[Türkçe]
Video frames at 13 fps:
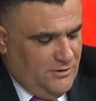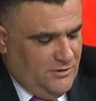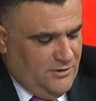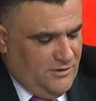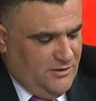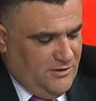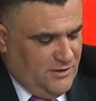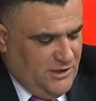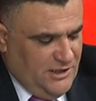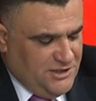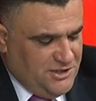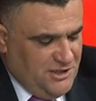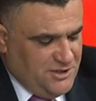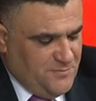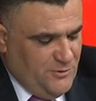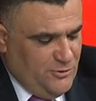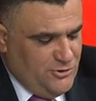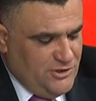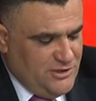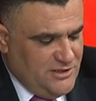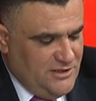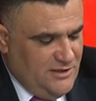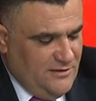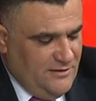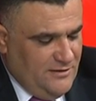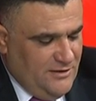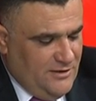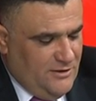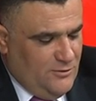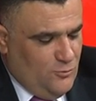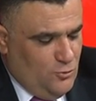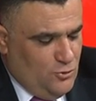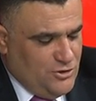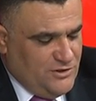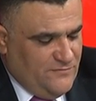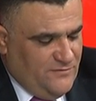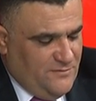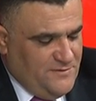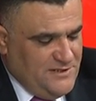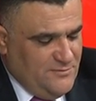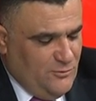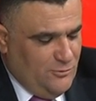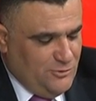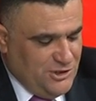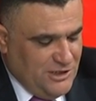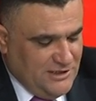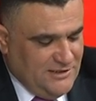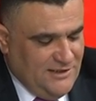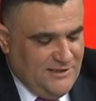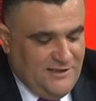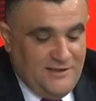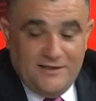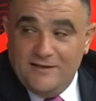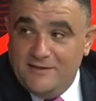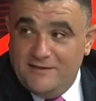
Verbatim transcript: E, karşılaşma öncesinde 3-0 bizim olacak dedi.